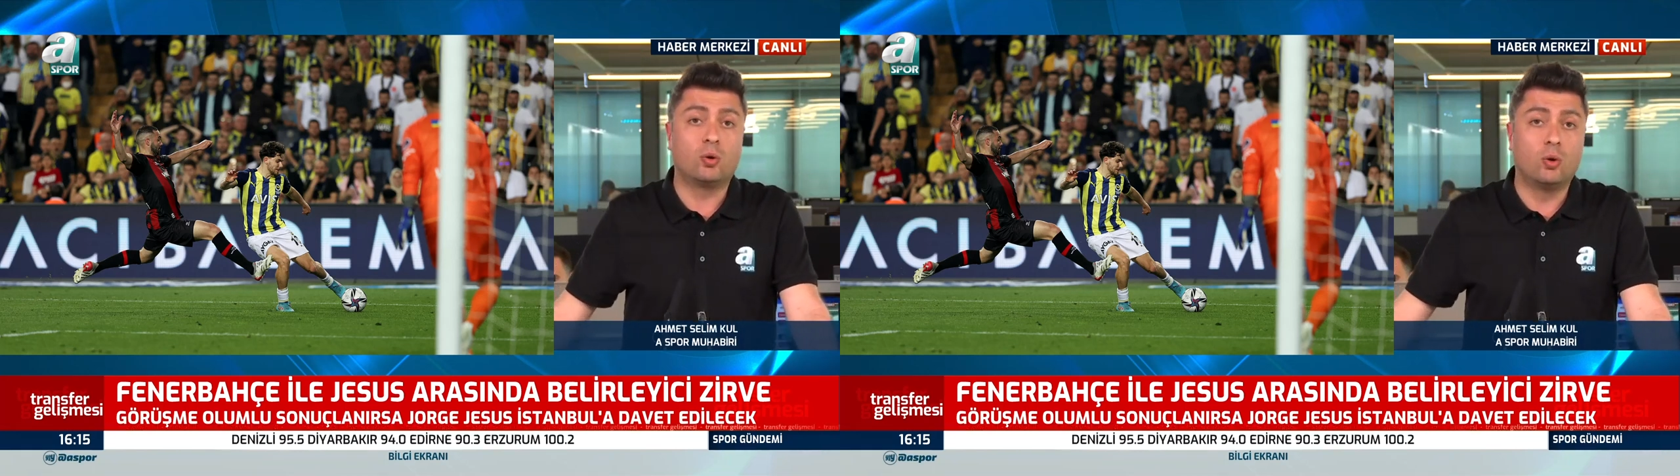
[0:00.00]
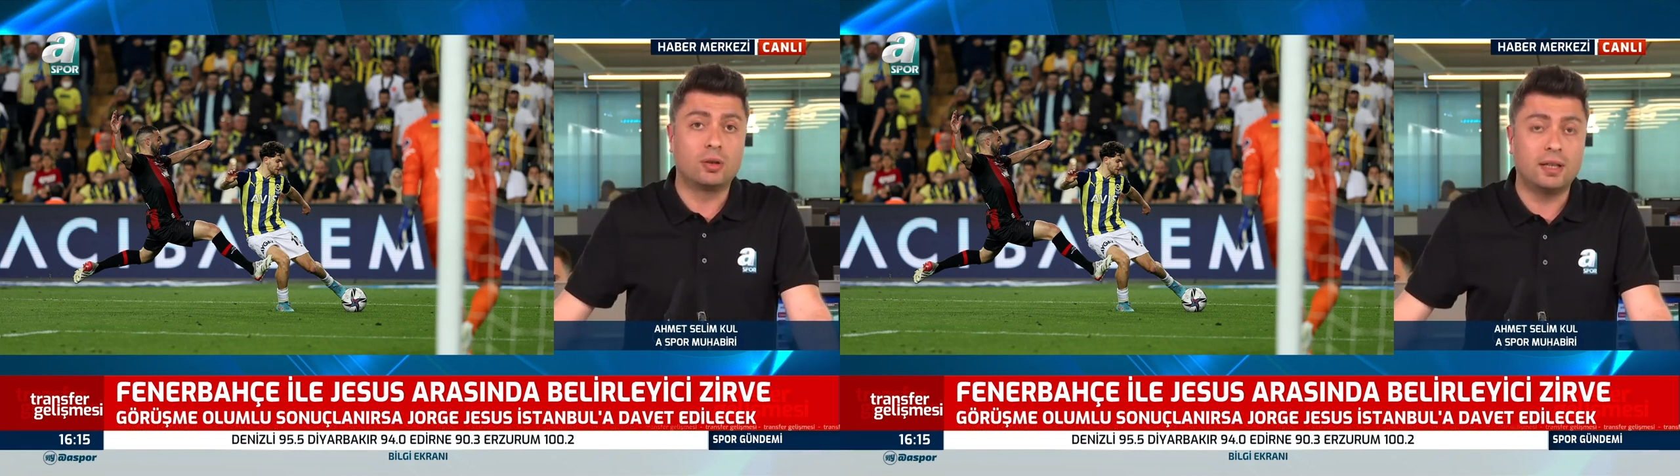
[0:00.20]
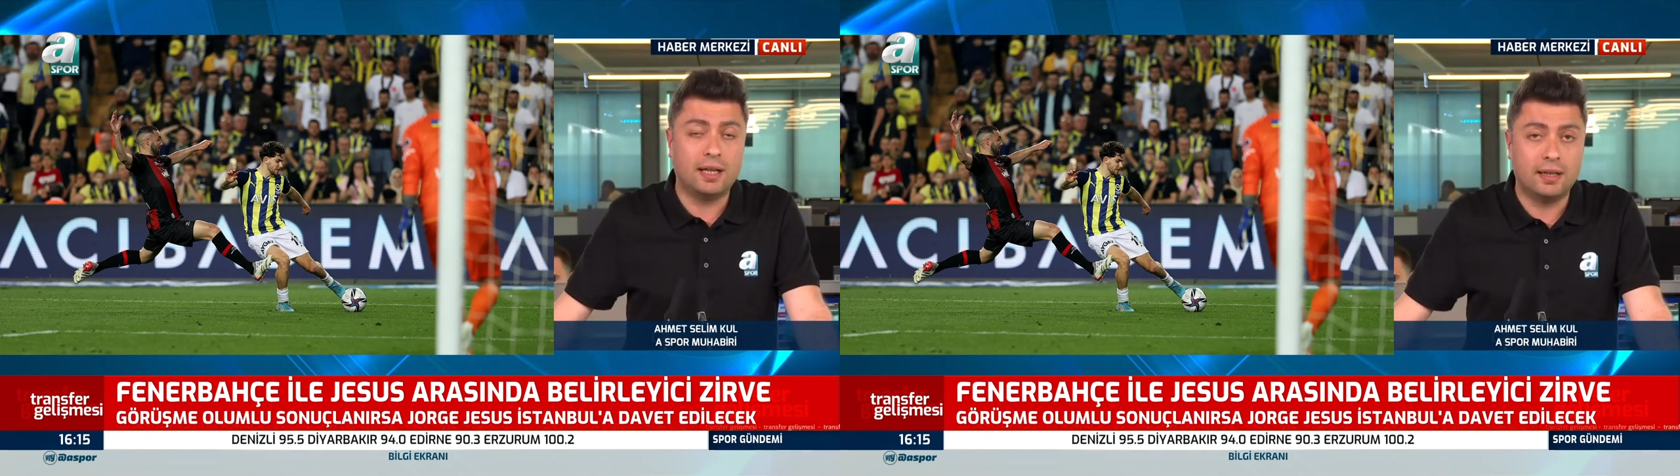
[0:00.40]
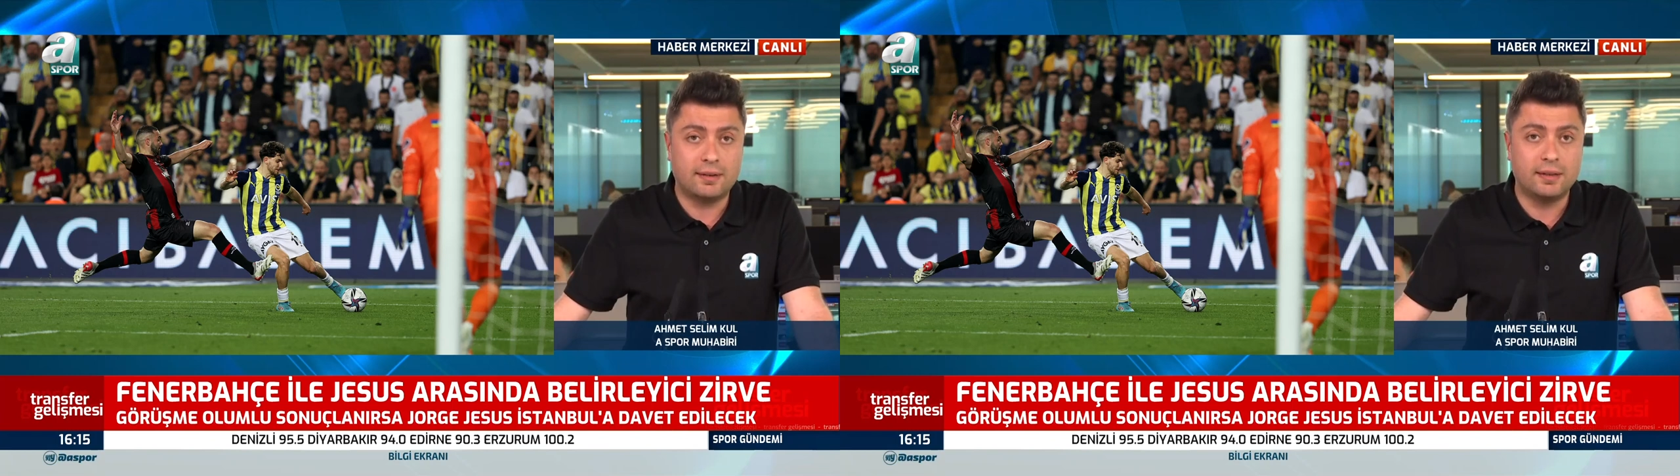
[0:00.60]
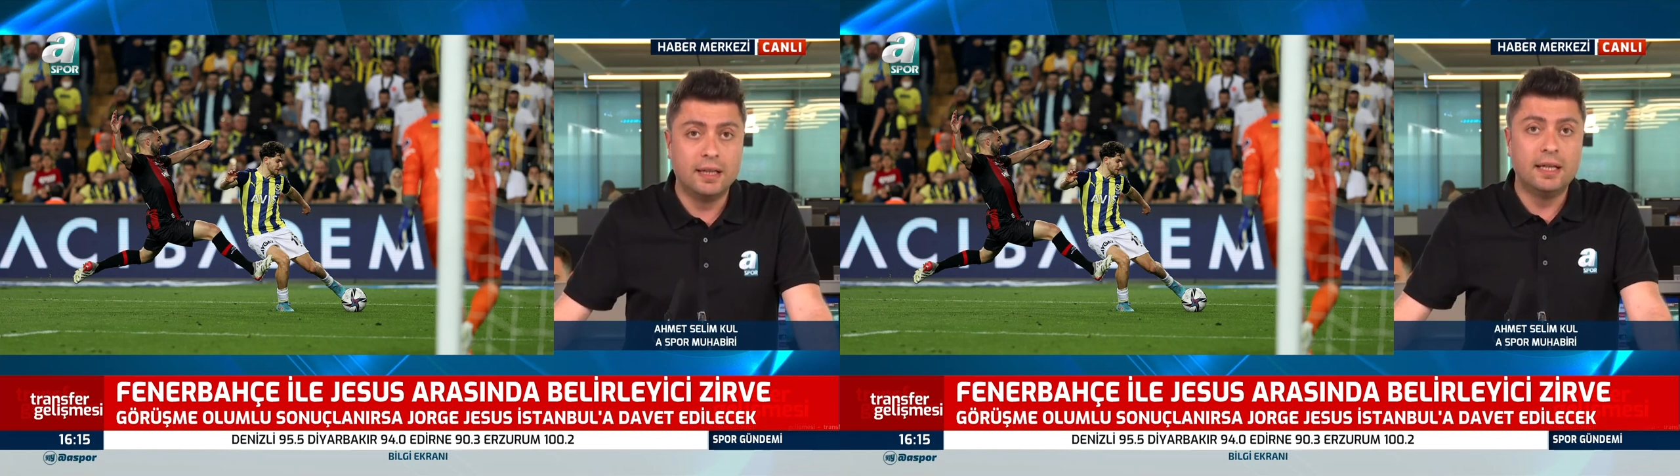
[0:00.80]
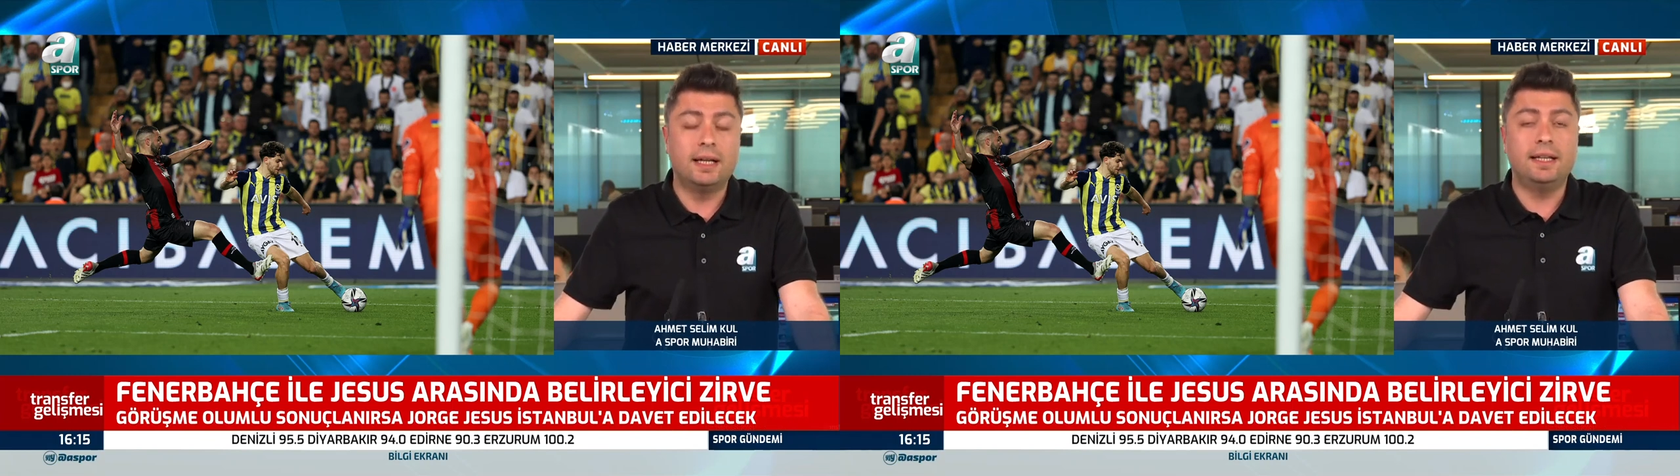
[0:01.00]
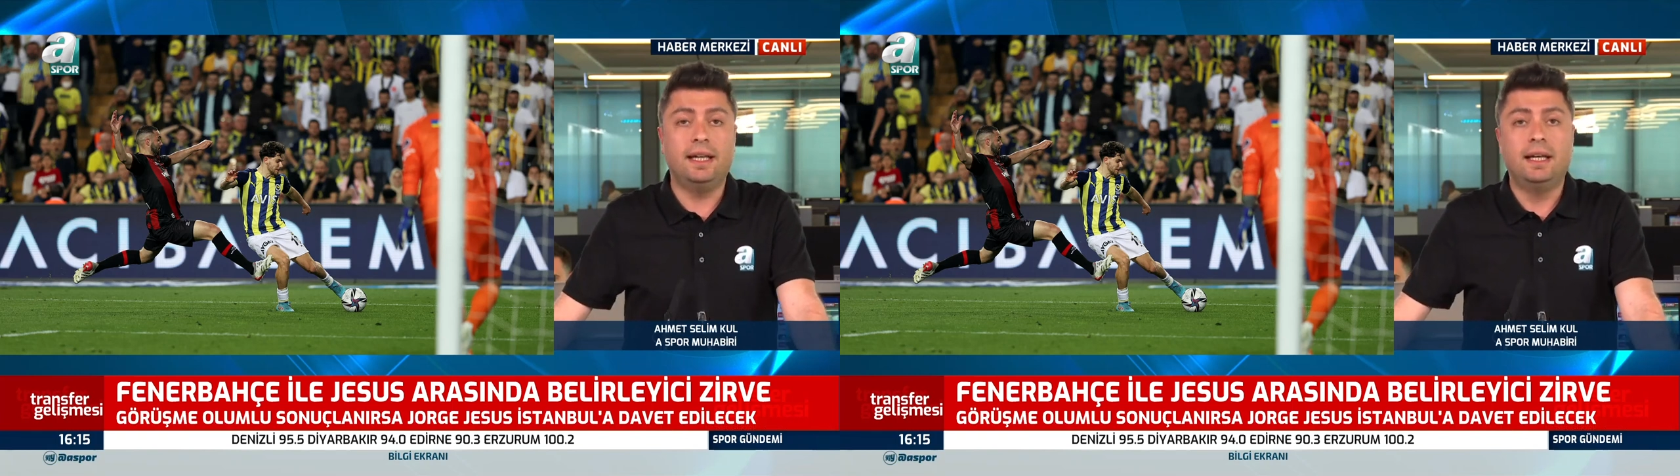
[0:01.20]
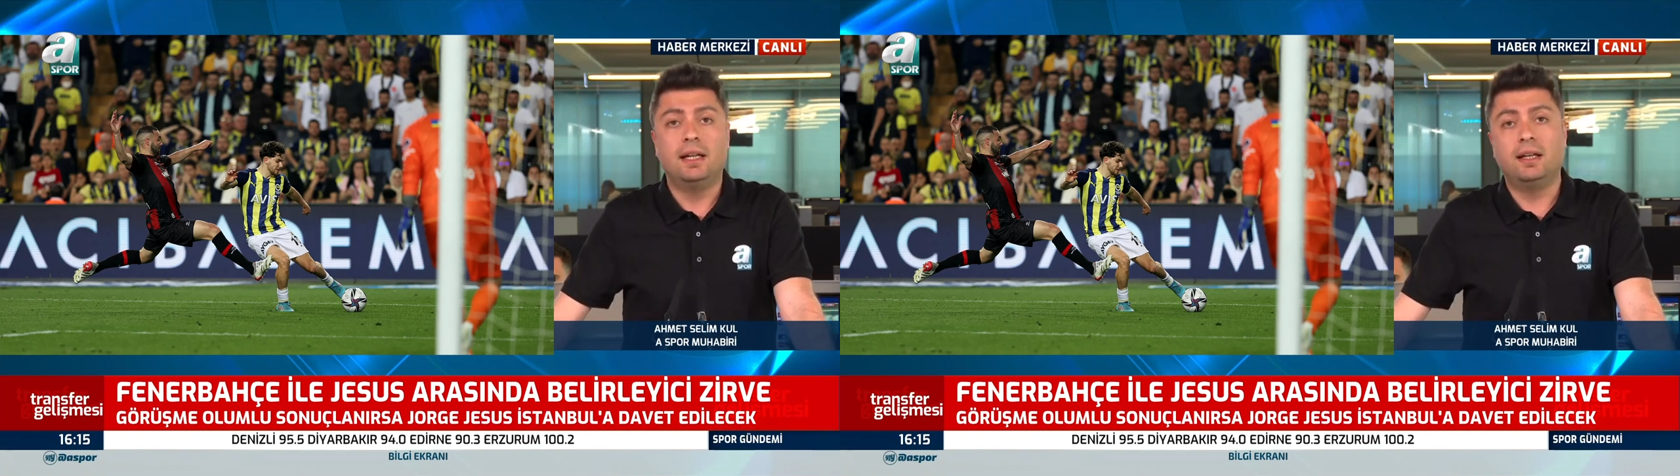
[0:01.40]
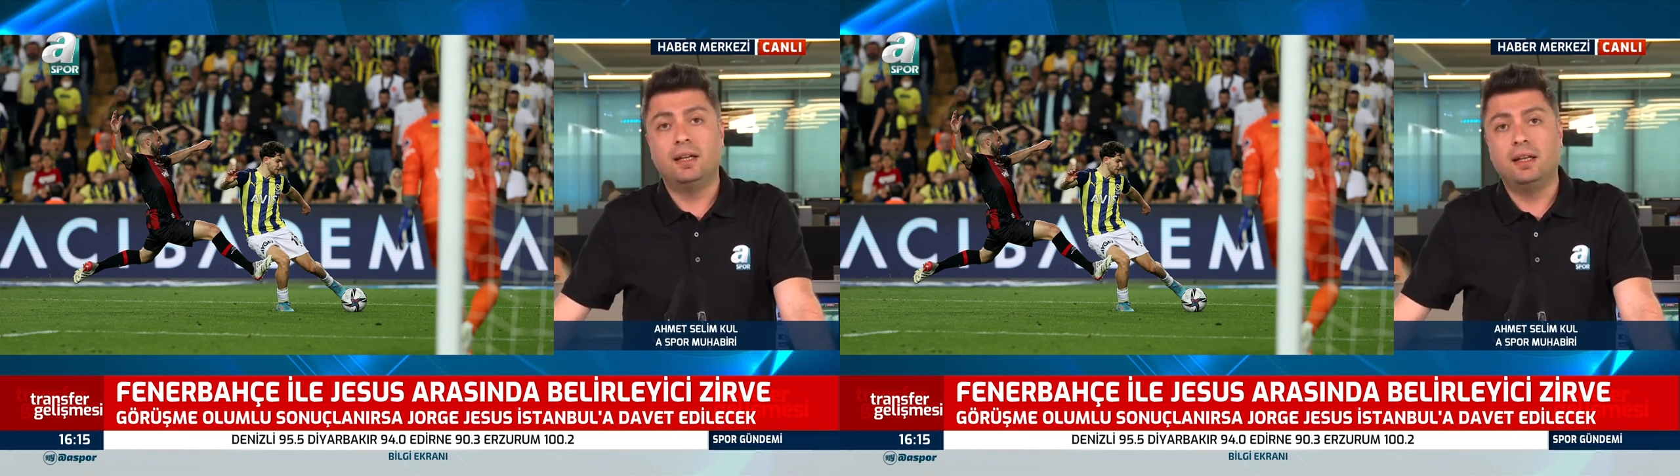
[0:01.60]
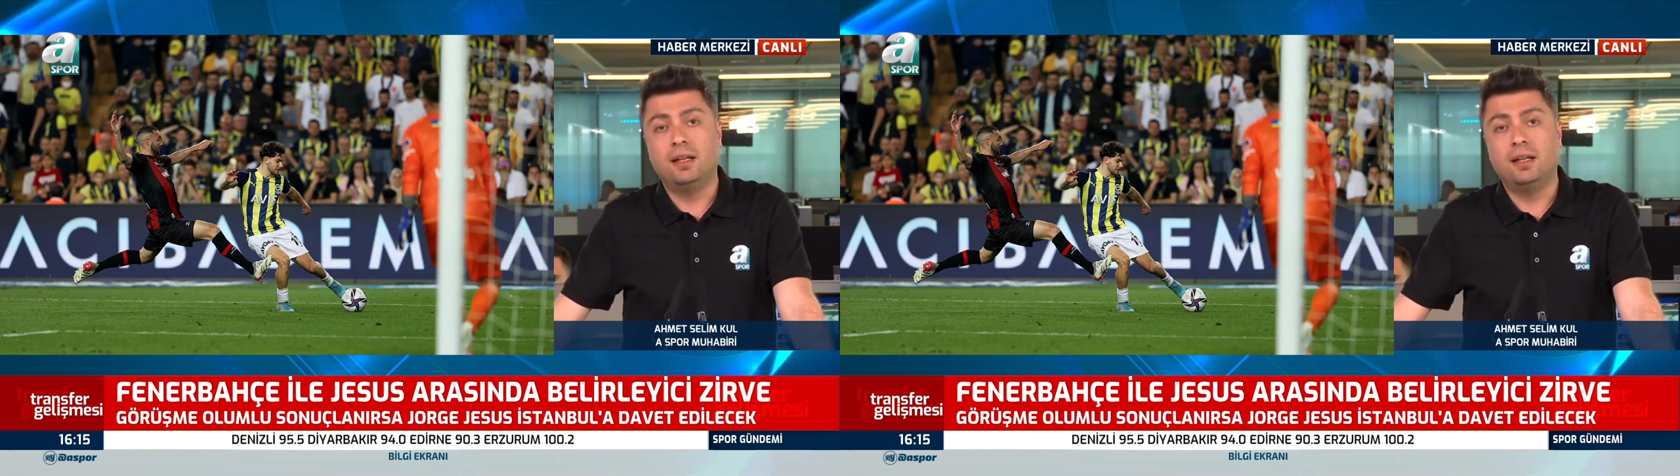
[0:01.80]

Orada da artık hani e,